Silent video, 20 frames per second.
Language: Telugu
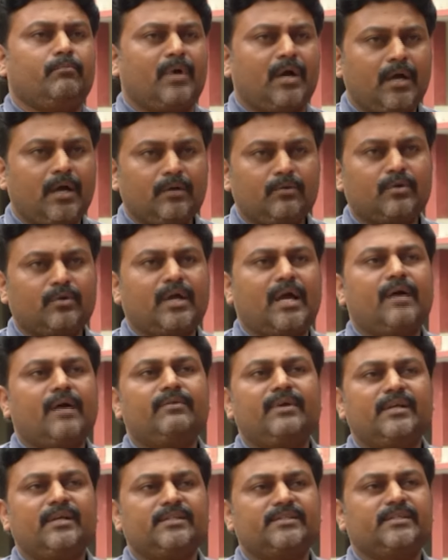మాకు
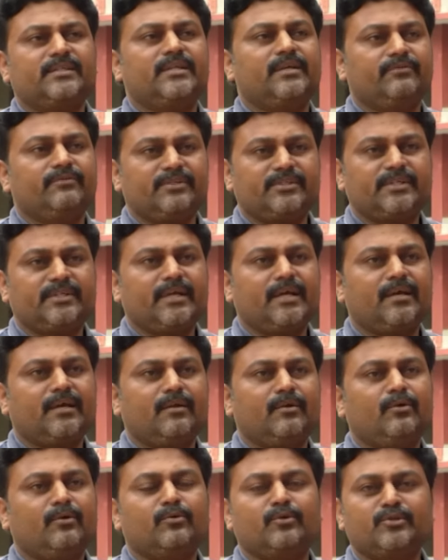రావాల్సిన
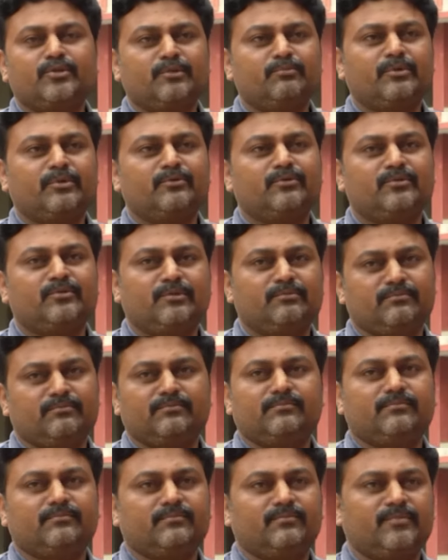విషయాల్లో కొంచెం ప్రభుత్వం
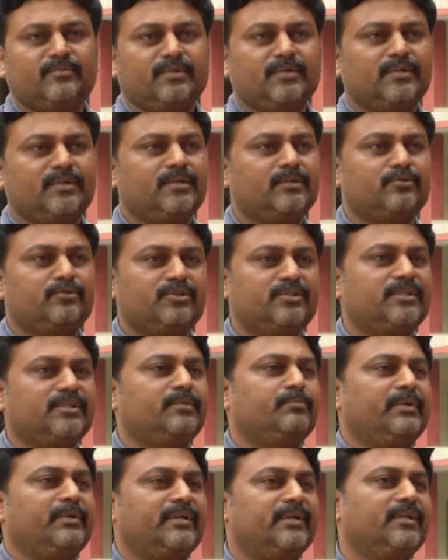దృష్టి
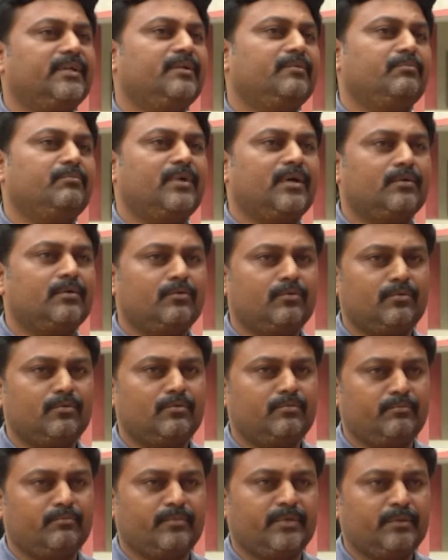పెట్టి మాకు
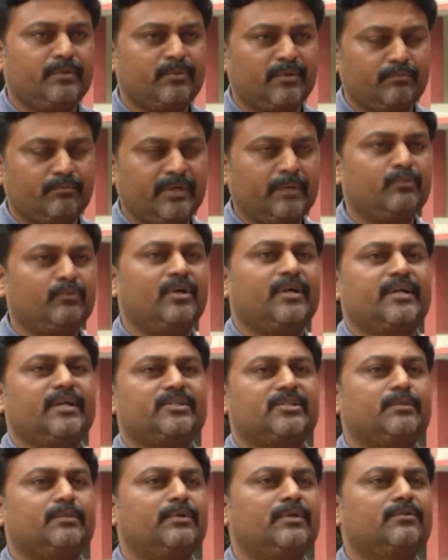మేము మేము కూడా
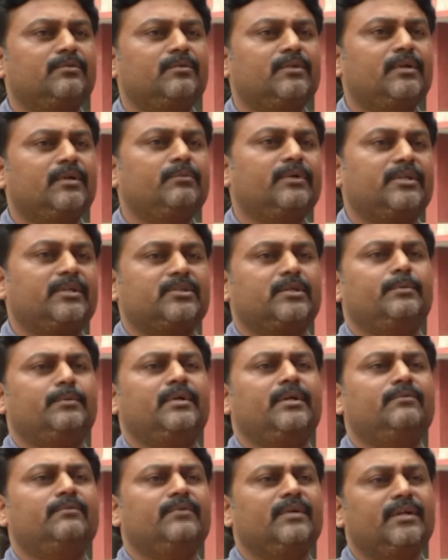కష్టపడుతున్నాం
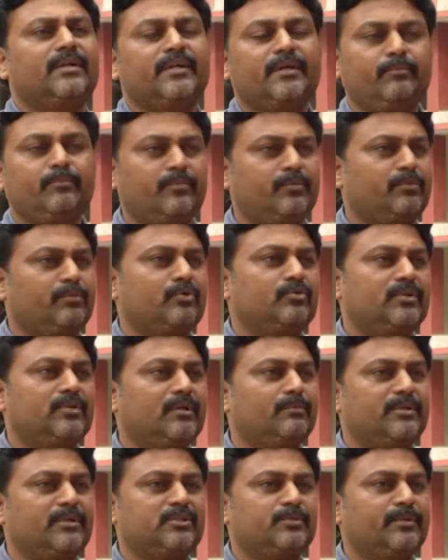కష్టపడడం వల్లనే
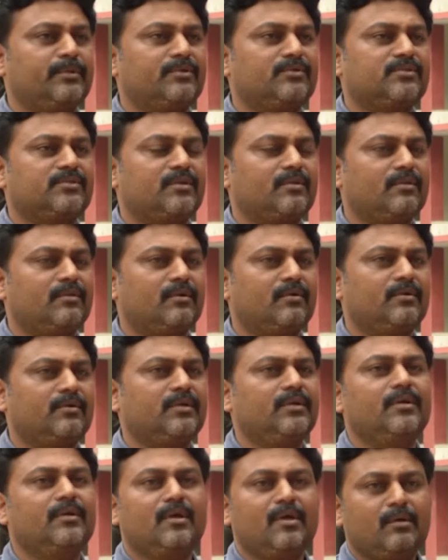ప్రభుత్వానికి మంచి పేరు వస్తుంది
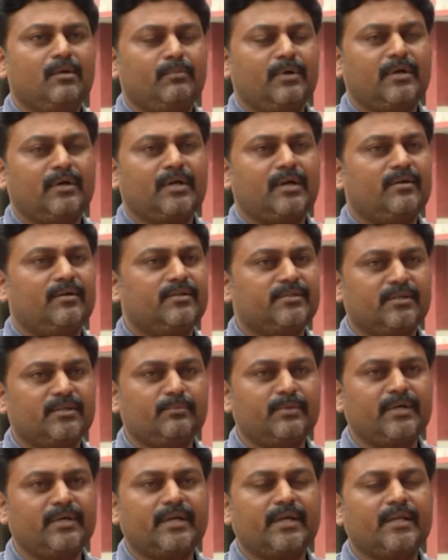కాబట్టి మాకు రావాల్సిన
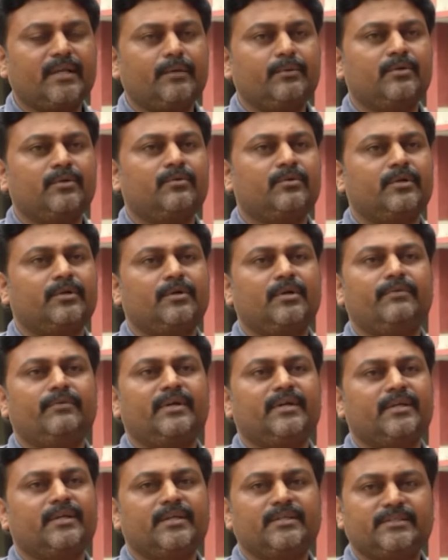బకాయిలు ఏమైనా ఉంటే కూడా
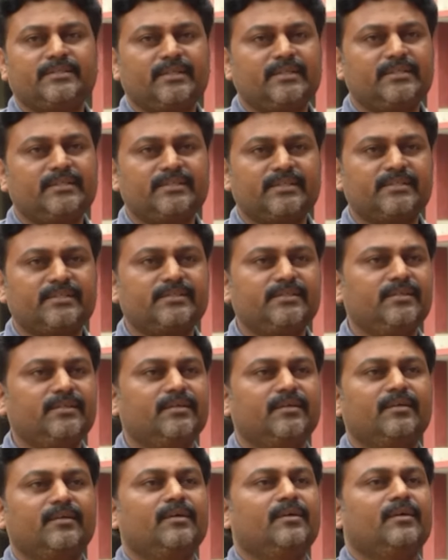వెంటనే చెల్లించేసి
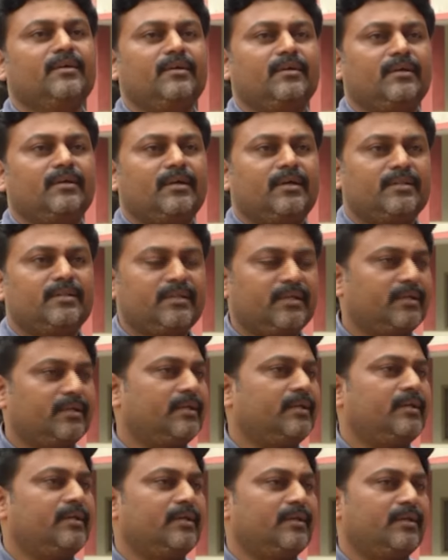
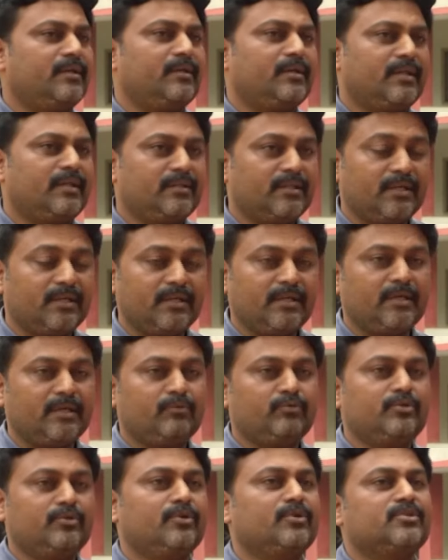అందరికీ అందరి
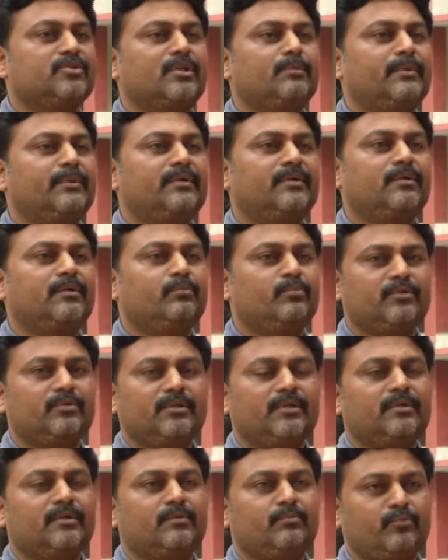ఉద్యోగస్తులు మనల్ని
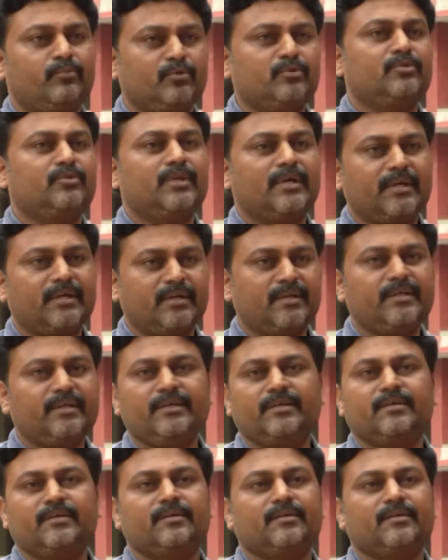పొంద పొందుతారని